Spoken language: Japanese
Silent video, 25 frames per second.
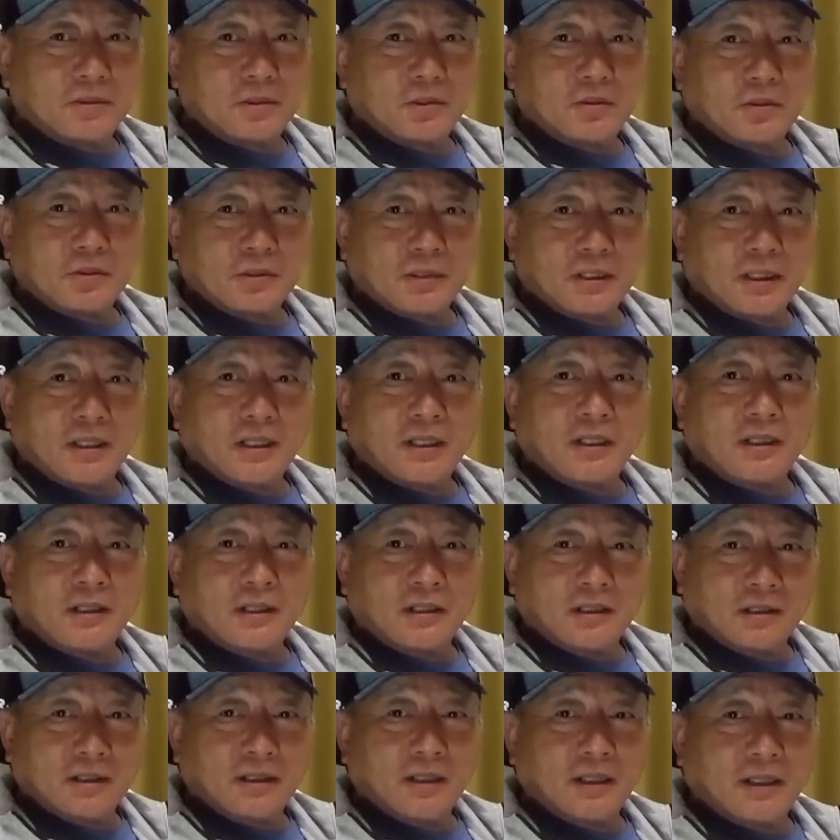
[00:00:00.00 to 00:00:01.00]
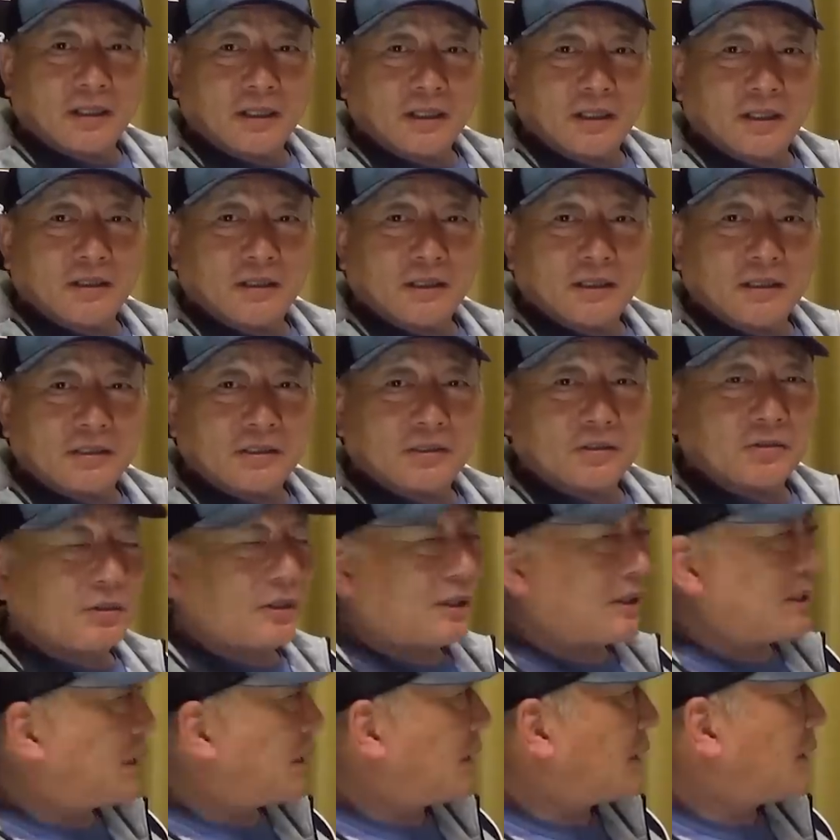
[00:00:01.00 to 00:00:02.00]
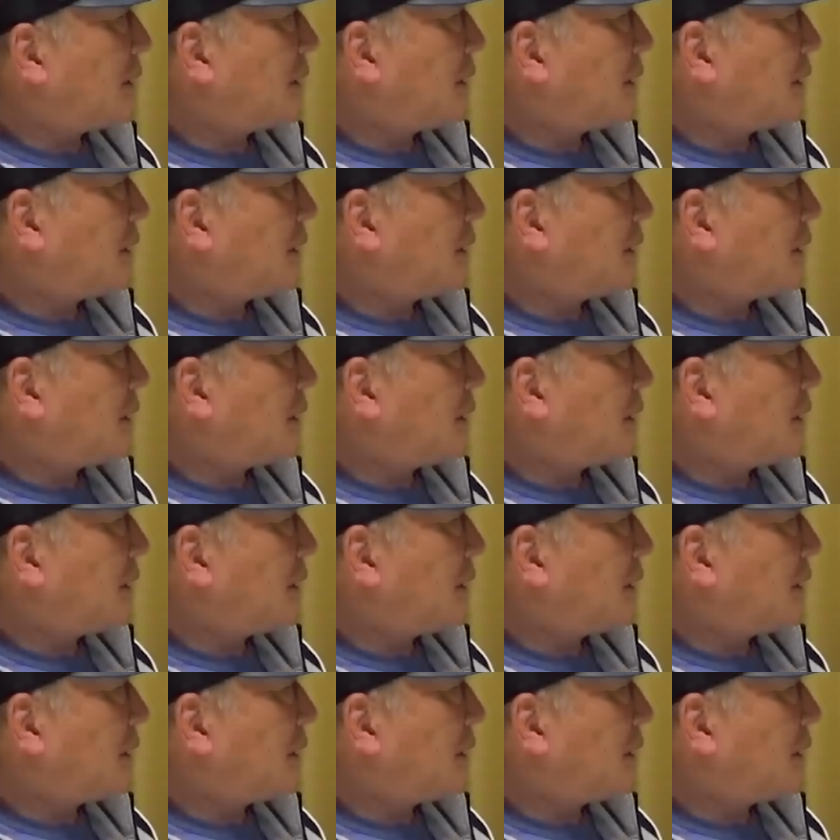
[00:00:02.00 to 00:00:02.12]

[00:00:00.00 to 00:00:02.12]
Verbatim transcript: ちょっとしかないからね、日数はね、